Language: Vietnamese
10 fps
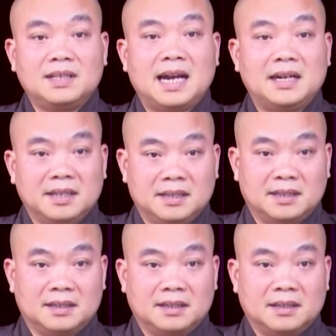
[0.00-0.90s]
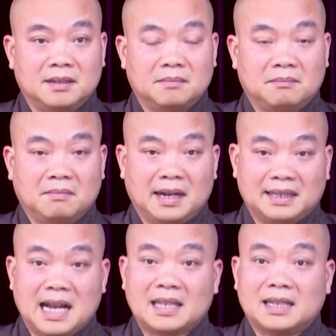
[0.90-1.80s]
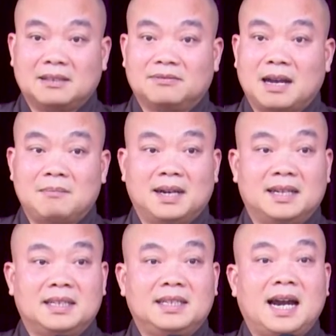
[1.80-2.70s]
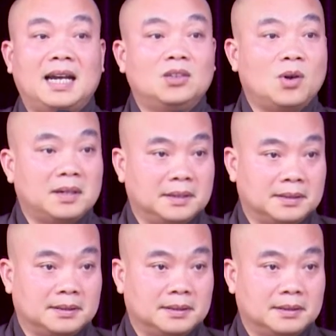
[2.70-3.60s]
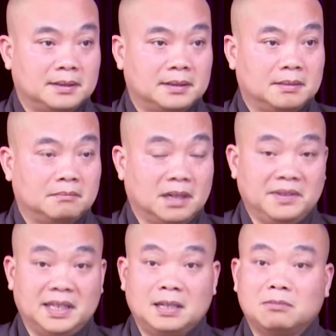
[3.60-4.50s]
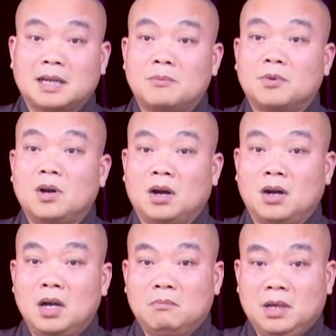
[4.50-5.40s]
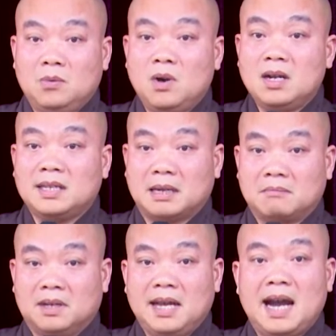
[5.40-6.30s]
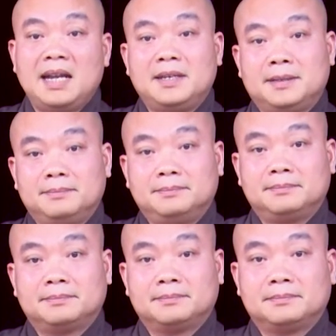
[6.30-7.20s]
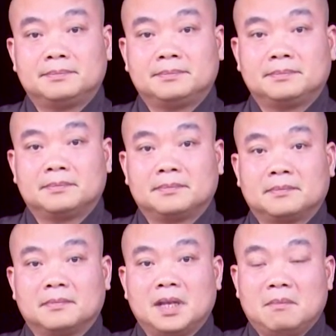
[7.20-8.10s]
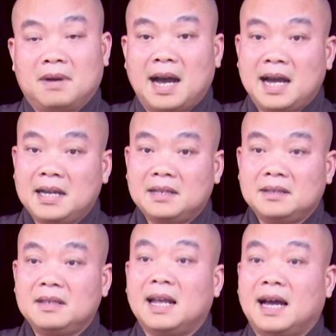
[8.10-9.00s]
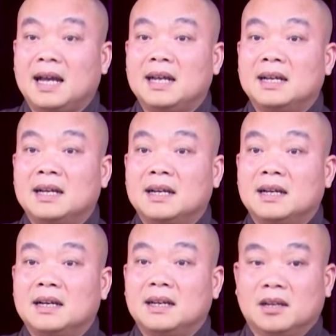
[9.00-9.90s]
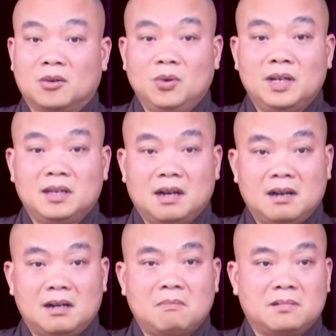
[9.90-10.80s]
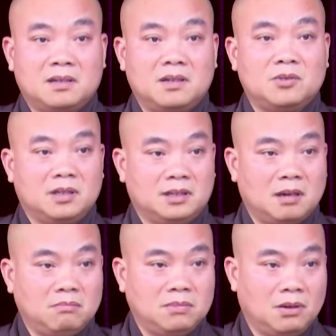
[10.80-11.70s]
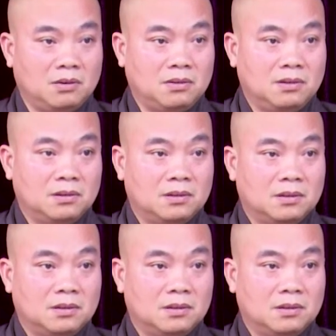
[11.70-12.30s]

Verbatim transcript: gia đình mà tác thành phạm hạnh giải thoát được. Bởi vì trong tâm của họ bị quấn chặt bởi ái nhiễm. Mà ái chính là là nguyên nhân gốc rễ của sự thống khổ.